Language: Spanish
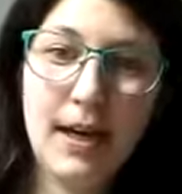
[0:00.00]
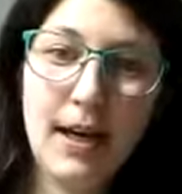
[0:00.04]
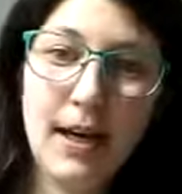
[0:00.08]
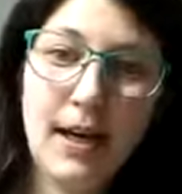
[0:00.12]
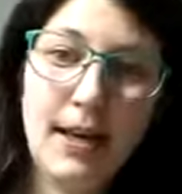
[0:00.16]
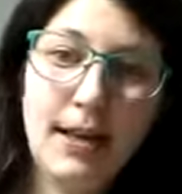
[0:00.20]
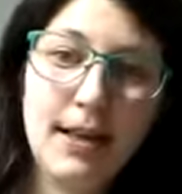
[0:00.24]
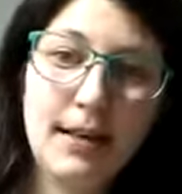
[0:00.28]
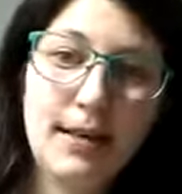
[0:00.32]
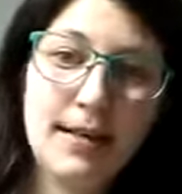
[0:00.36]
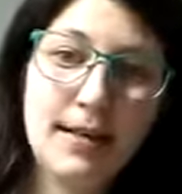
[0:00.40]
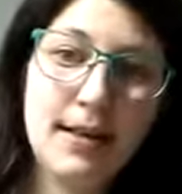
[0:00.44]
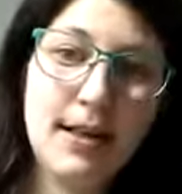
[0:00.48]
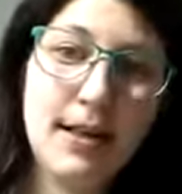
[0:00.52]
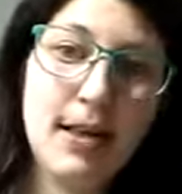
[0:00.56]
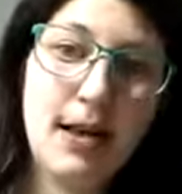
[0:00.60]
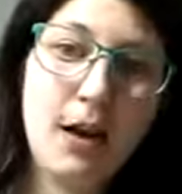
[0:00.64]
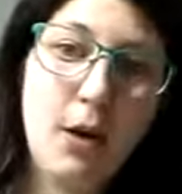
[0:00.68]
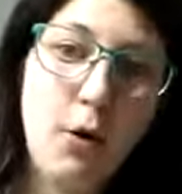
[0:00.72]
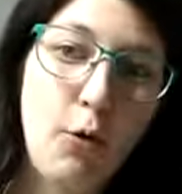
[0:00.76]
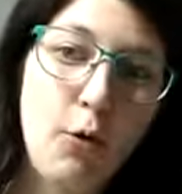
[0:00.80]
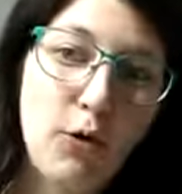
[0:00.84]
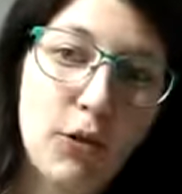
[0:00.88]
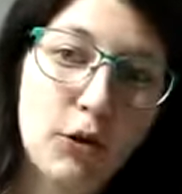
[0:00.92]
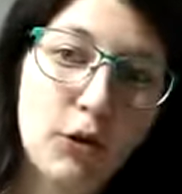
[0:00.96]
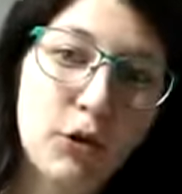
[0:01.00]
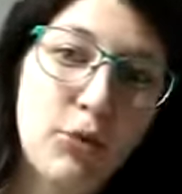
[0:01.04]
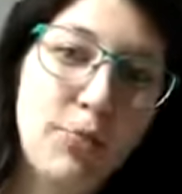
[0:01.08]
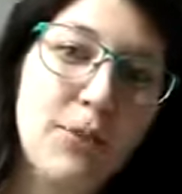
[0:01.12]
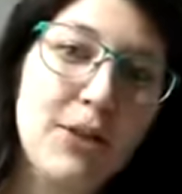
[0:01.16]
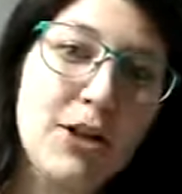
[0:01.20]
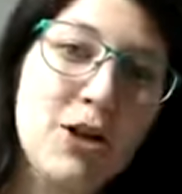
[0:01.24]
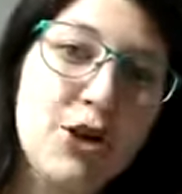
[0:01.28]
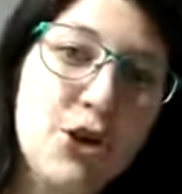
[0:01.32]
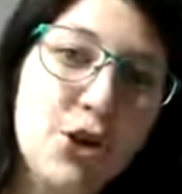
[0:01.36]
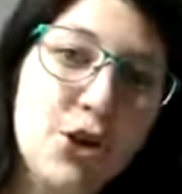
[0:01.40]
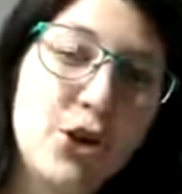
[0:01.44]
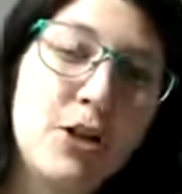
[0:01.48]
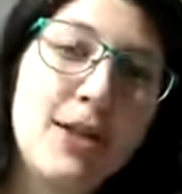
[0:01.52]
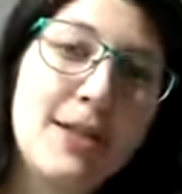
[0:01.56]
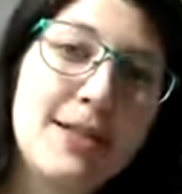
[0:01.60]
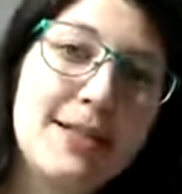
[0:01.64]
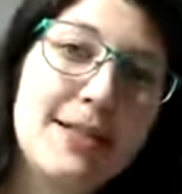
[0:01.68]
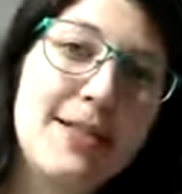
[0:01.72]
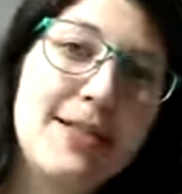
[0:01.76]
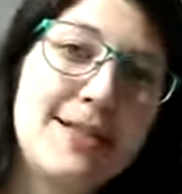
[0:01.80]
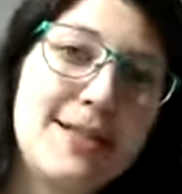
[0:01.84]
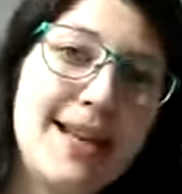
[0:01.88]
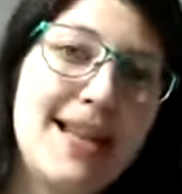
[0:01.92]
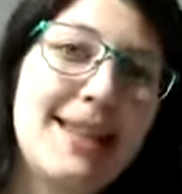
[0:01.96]
Es decir, cuanto mayor
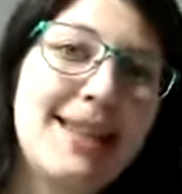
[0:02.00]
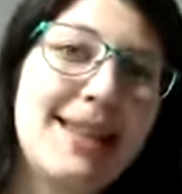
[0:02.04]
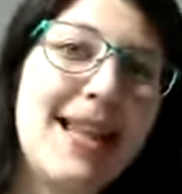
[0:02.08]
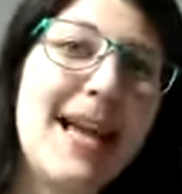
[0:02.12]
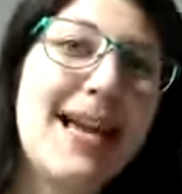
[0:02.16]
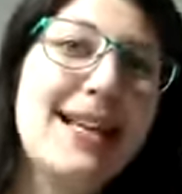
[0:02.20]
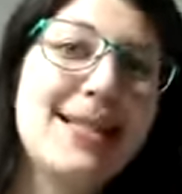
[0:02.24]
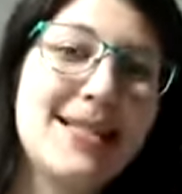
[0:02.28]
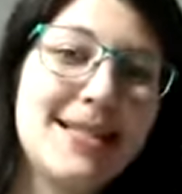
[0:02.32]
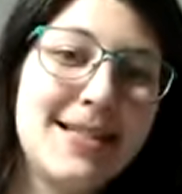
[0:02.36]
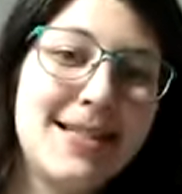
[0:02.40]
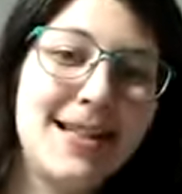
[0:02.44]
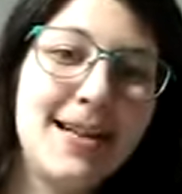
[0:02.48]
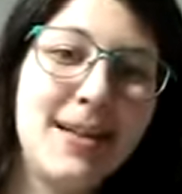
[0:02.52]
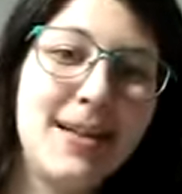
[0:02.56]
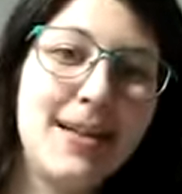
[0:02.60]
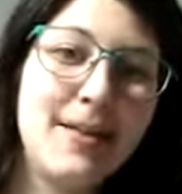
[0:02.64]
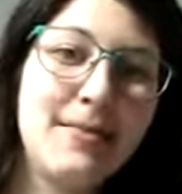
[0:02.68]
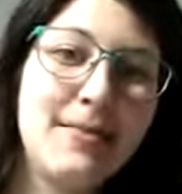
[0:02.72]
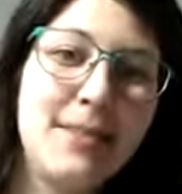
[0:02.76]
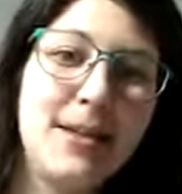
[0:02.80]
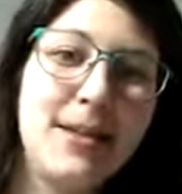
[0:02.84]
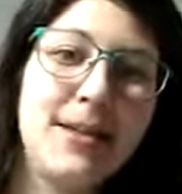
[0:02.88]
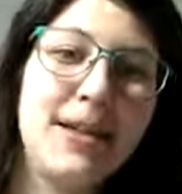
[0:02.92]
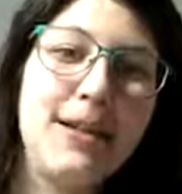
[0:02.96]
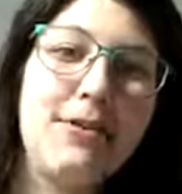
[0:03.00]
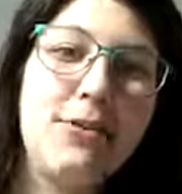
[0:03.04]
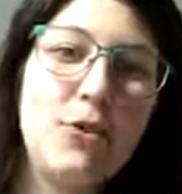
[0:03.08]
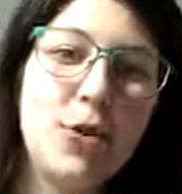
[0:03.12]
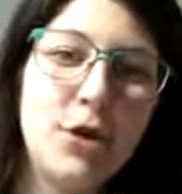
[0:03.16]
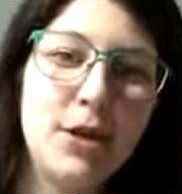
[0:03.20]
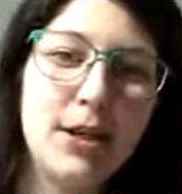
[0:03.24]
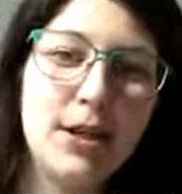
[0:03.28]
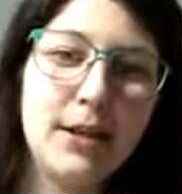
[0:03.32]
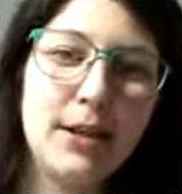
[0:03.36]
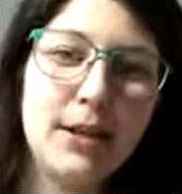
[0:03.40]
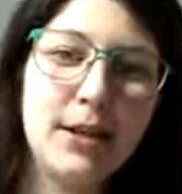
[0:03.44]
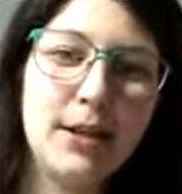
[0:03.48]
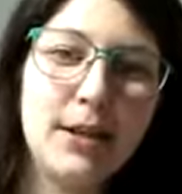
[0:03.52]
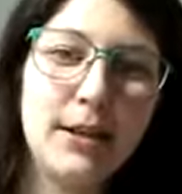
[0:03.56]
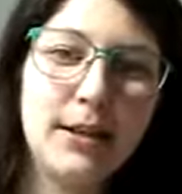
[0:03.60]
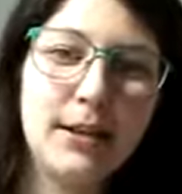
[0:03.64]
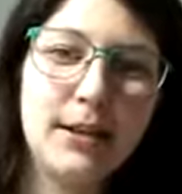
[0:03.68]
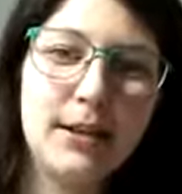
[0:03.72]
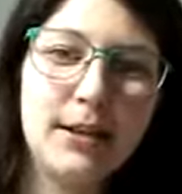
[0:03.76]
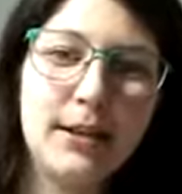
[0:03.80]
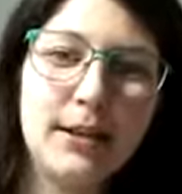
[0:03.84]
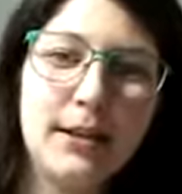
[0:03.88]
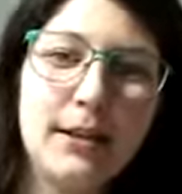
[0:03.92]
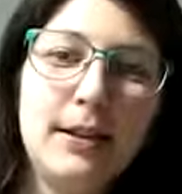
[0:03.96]
es esa tasa
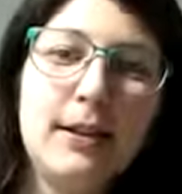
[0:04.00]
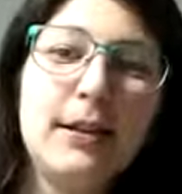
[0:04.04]
metabólica